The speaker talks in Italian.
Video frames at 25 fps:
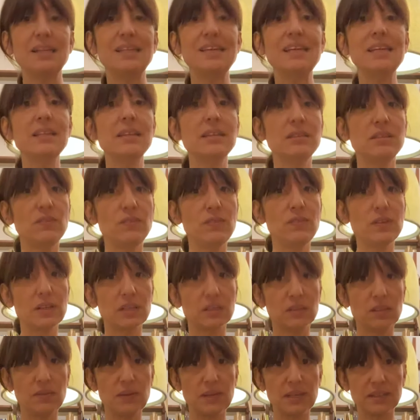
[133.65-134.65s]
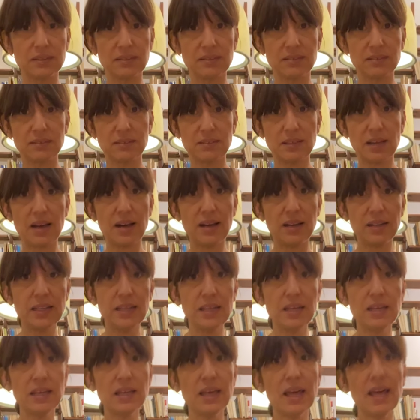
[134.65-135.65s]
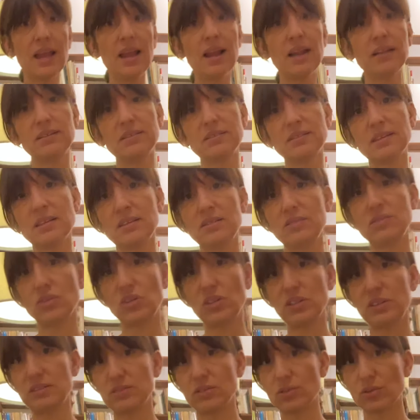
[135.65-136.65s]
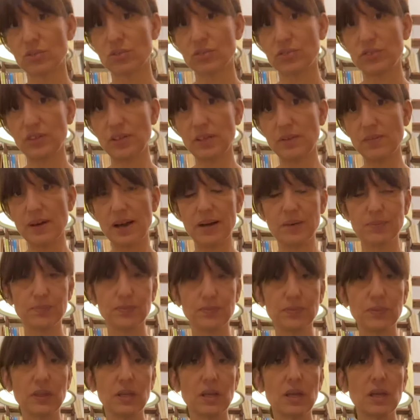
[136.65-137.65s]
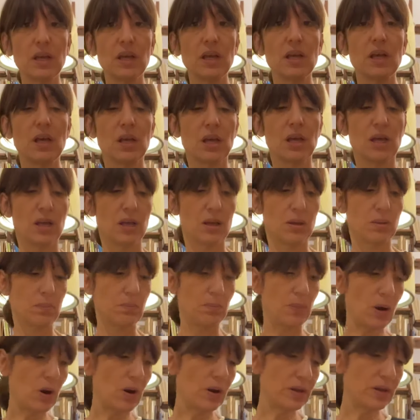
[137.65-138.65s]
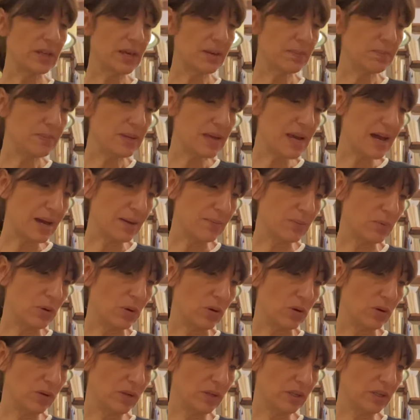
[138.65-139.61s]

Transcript: gli identificativi catastali e la descrizione discorsiva. Poi abbiamo